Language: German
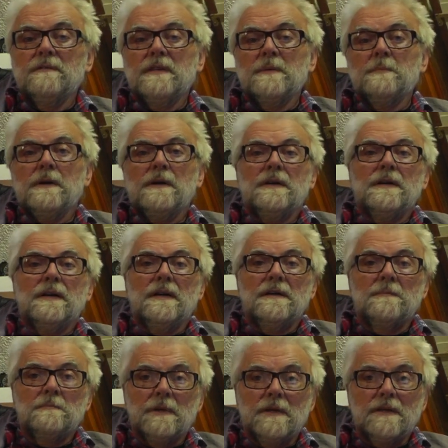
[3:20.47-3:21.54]
wie bei
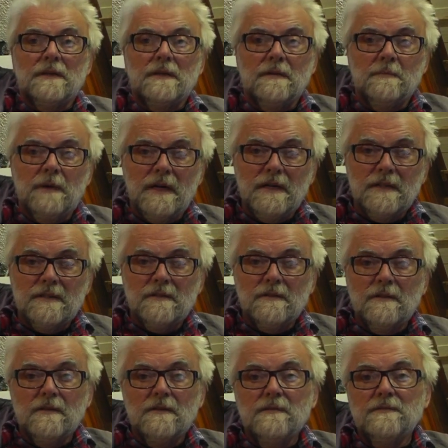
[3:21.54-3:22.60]
einem meiner
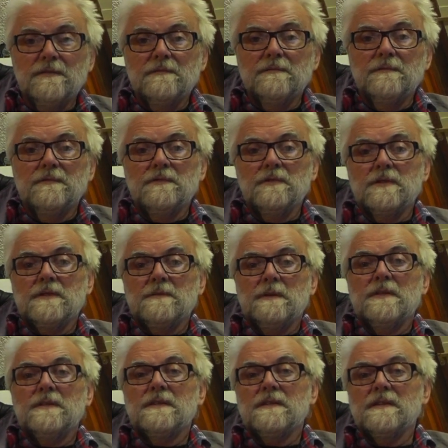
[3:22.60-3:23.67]
Marathonläufen vor
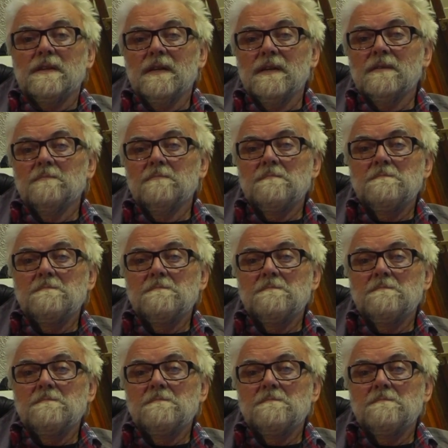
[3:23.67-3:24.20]
20 Jahren.